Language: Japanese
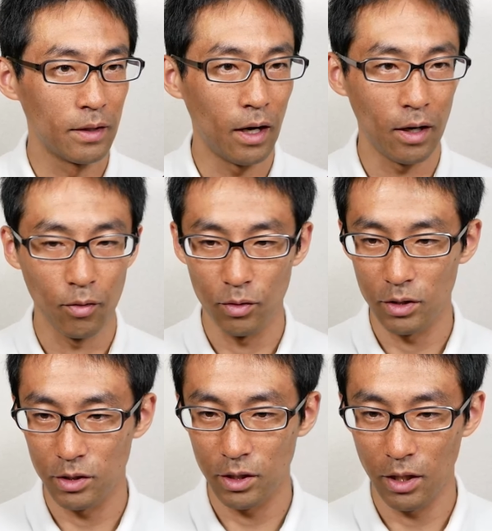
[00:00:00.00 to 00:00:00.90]
あ同
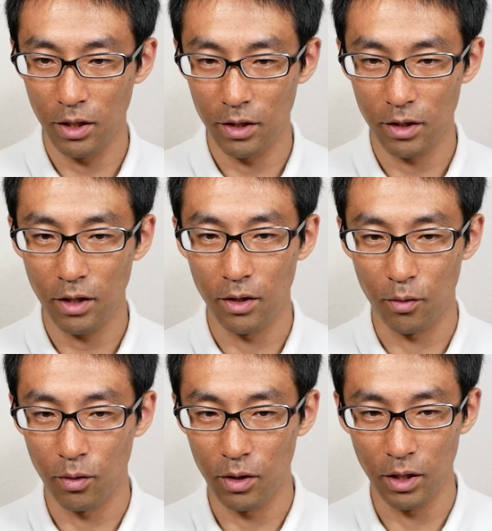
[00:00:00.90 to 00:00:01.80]
じエラーだから
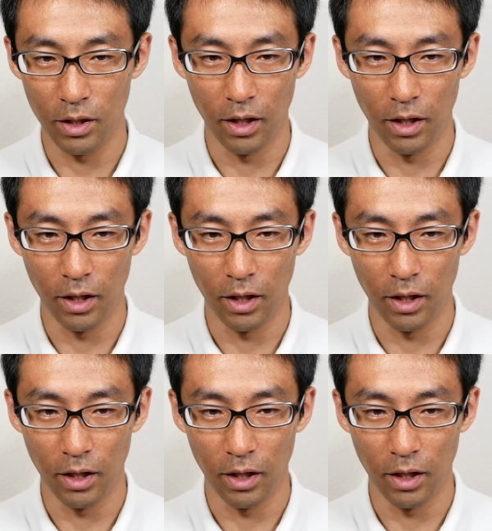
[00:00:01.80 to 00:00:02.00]
これでいいん